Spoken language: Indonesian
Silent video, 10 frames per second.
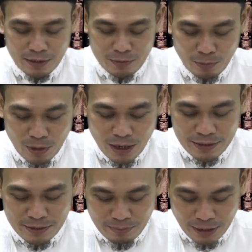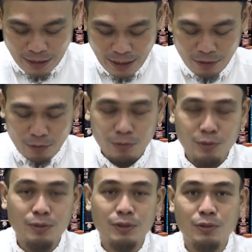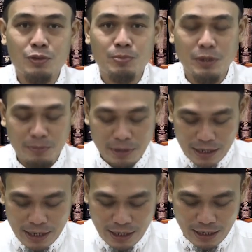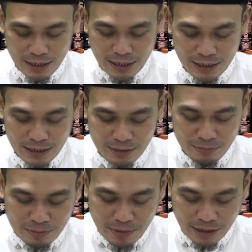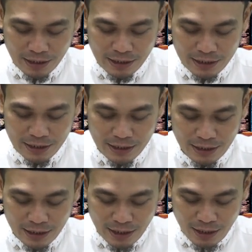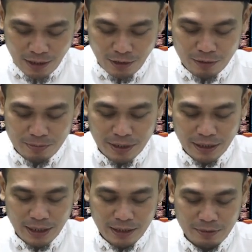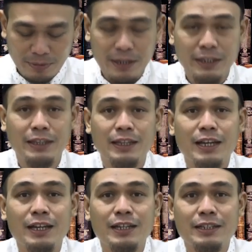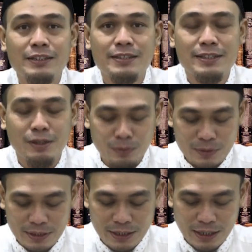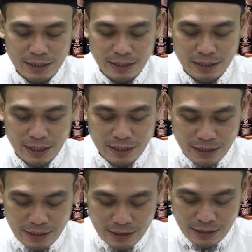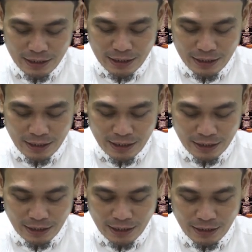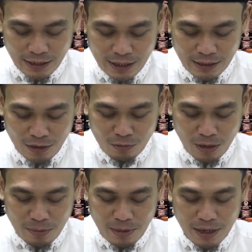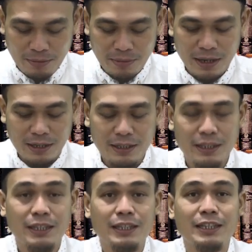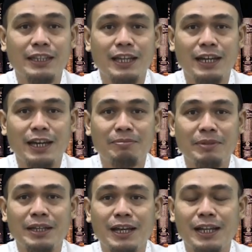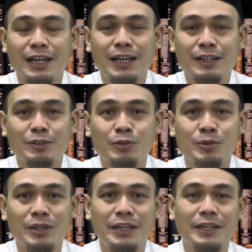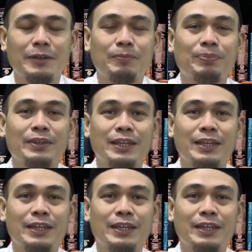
Semoga kesempatan untuk terus beribadah uh, lebih baik lagi Allah berikan kepada kita di sisa usia kita ini yang kita tidak tahu berapa lama lagi kita akan meninggalkan dunia ini.